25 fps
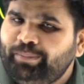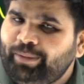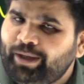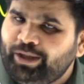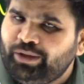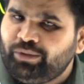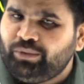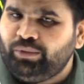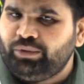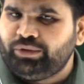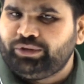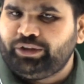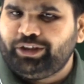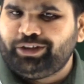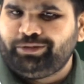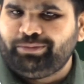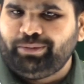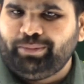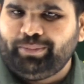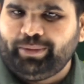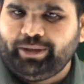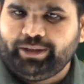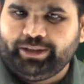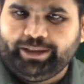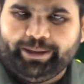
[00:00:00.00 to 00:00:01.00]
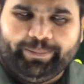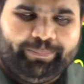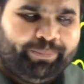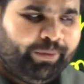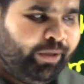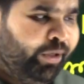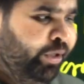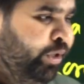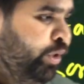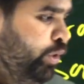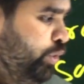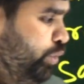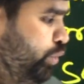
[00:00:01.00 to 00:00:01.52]
पैट कोर्सेस में पढ़ते हैं
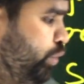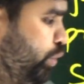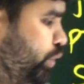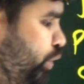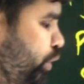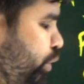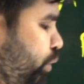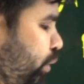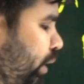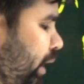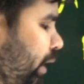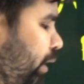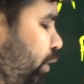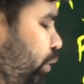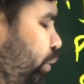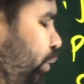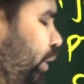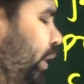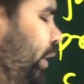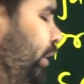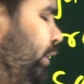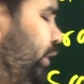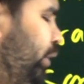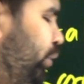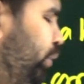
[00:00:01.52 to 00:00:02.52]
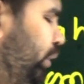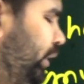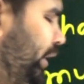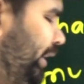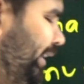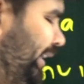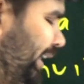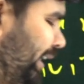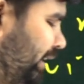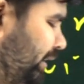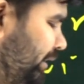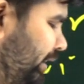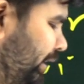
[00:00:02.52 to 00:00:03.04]
जो स्टूडेंटों ने ओनली
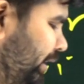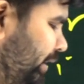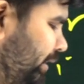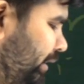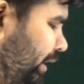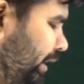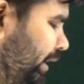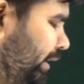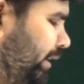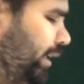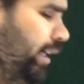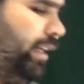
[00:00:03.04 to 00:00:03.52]
टेस्ट सीरीज खरीद